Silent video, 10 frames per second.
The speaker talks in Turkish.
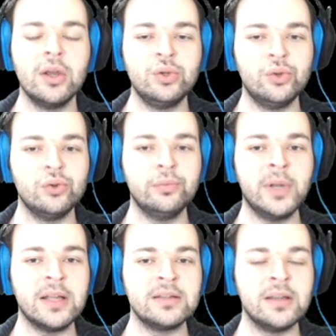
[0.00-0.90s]
Q
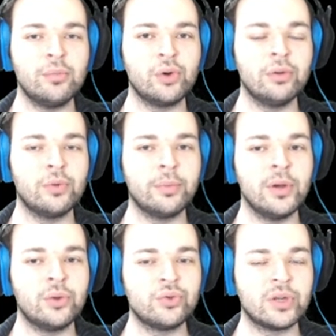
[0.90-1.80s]
biraz yamuk yumuk
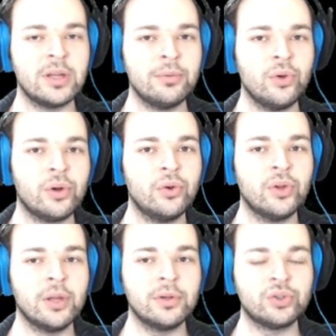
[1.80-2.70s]
böyle küçük gibi
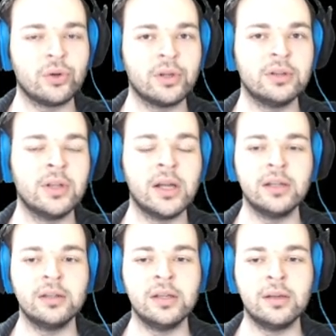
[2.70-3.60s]
görünüyordu ama çok da
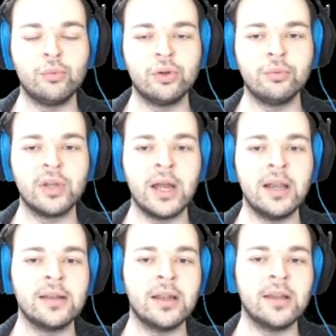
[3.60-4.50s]
yamuk yumuk
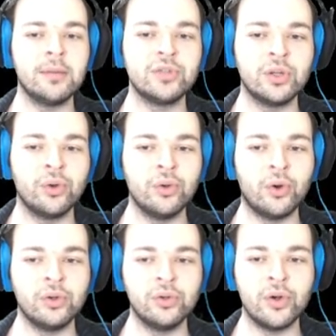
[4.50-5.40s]
yerlerden adam çekiyordu.
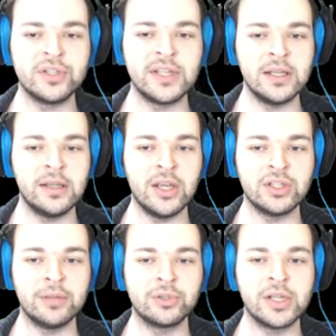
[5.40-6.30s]
Onun görselini
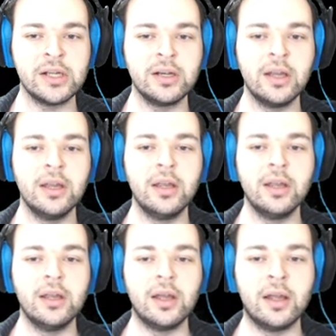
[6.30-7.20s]
değiştirmişler.
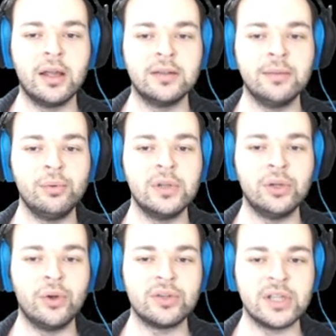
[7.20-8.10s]
Ee, W'de
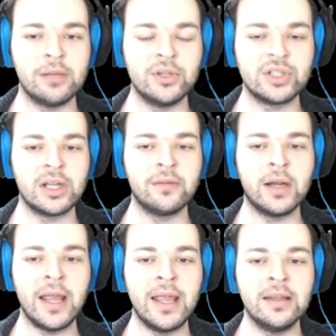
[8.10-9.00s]
görsel değişiklik
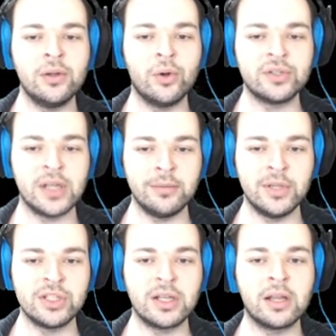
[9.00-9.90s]
var. E'de görsel
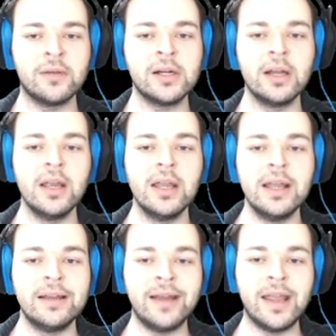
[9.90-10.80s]
değişiklik var.
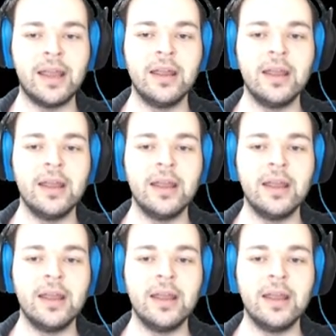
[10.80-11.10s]
R.